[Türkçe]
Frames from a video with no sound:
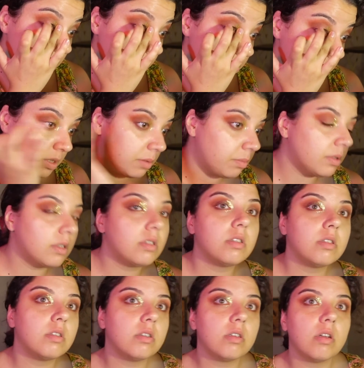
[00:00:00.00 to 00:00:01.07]
pıt
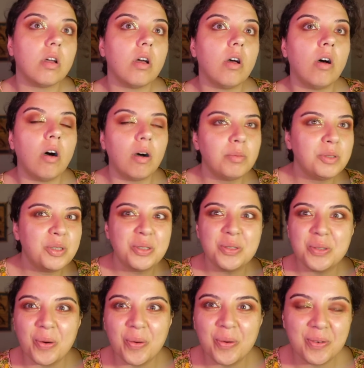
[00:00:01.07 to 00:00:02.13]
pıt Abi
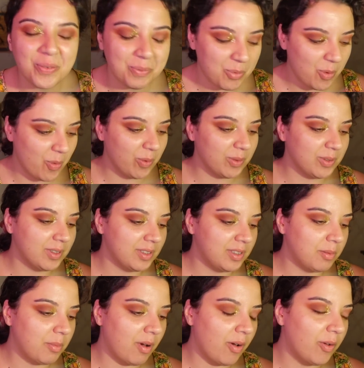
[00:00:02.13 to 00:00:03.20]
çok mu oldu
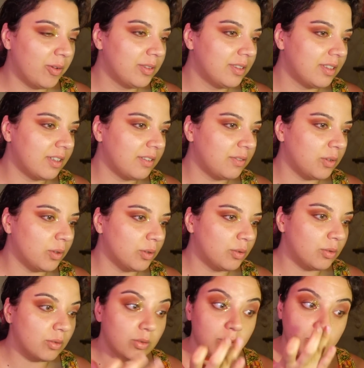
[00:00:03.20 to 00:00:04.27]
acaba? Ön tarafa
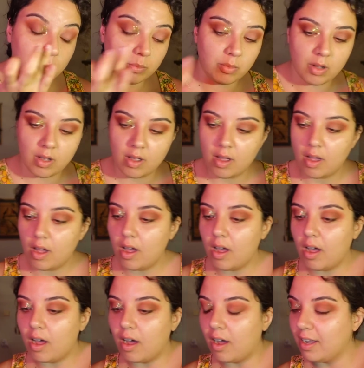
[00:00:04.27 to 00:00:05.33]
oturttum.
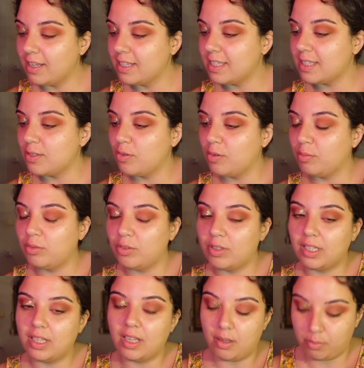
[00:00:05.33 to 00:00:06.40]
Aynısını
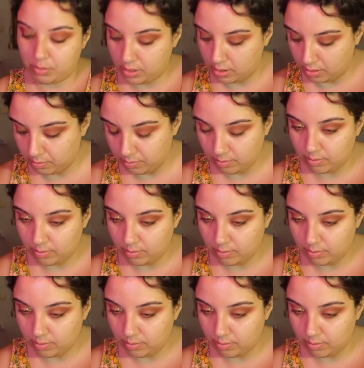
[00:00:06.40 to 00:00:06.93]
öbürüne de yapacağım.